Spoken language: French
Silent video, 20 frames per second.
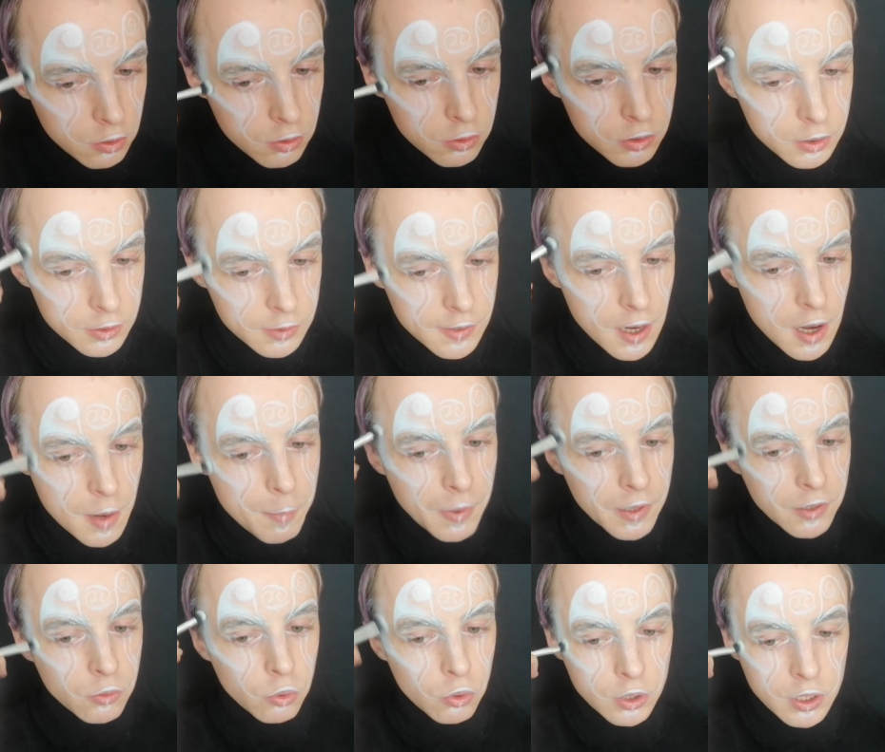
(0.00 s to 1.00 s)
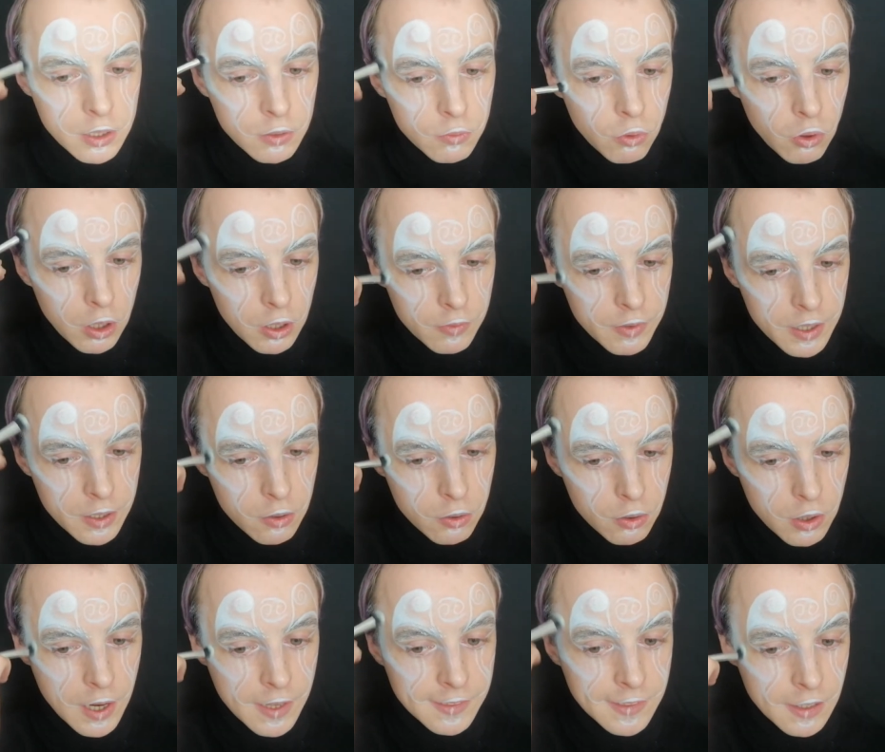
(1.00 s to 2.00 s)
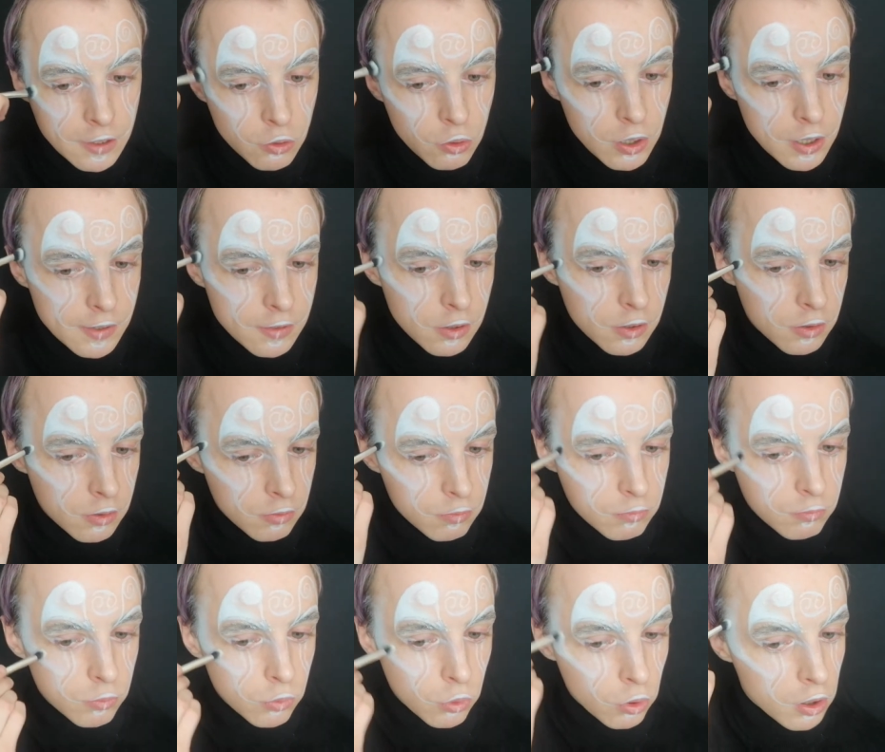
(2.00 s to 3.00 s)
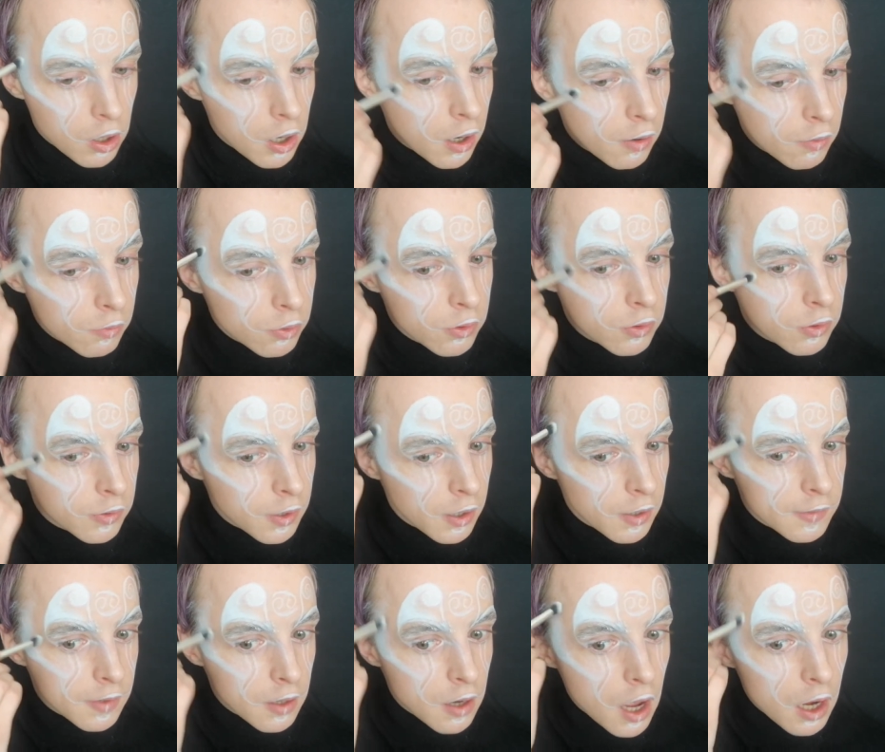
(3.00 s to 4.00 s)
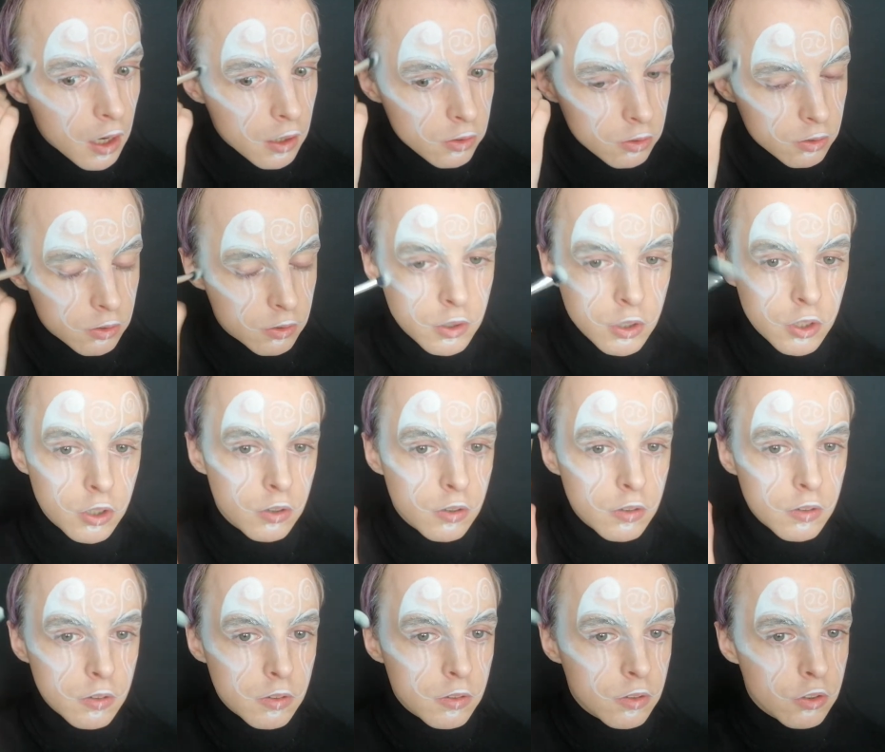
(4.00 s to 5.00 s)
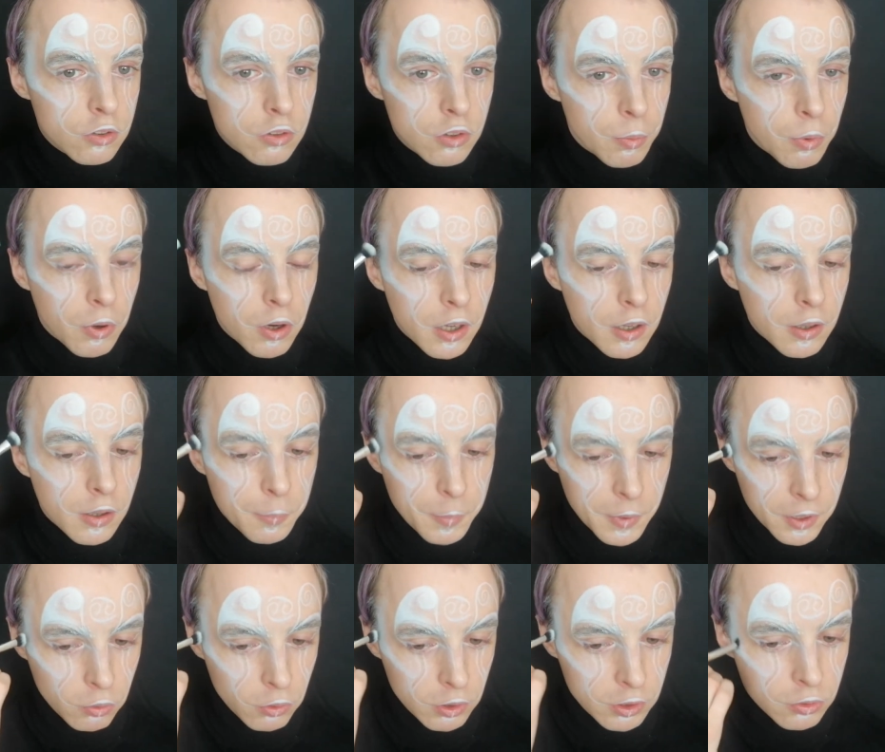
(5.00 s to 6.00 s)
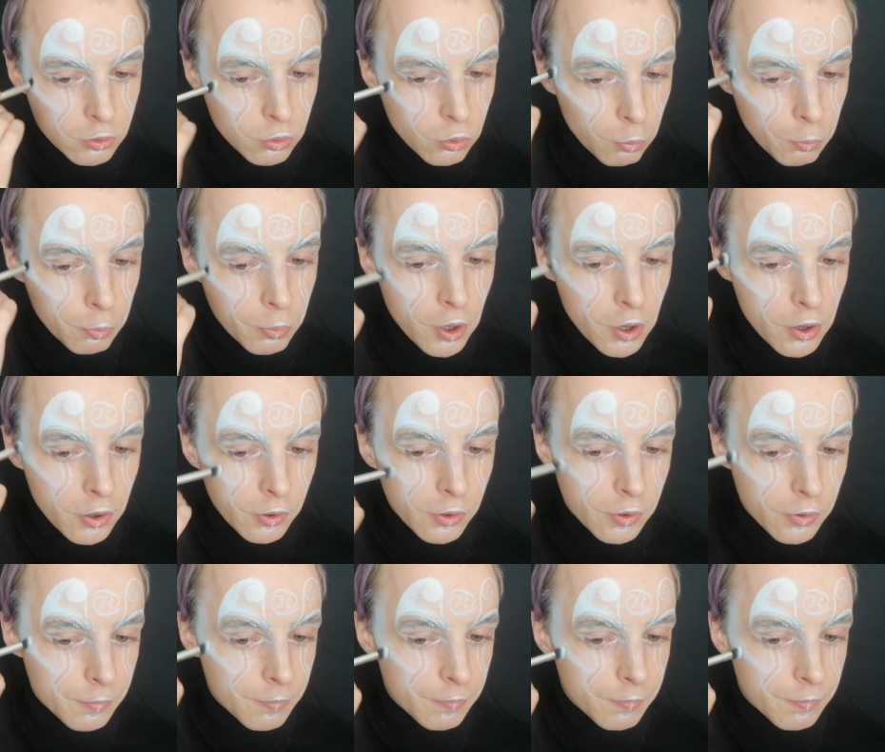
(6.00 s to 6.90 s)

Utilisez les pinceaux qui vont avec euh, la taille de la zone. Donc là, vu que c'est assez large, je vais prendre un pinceau estompeur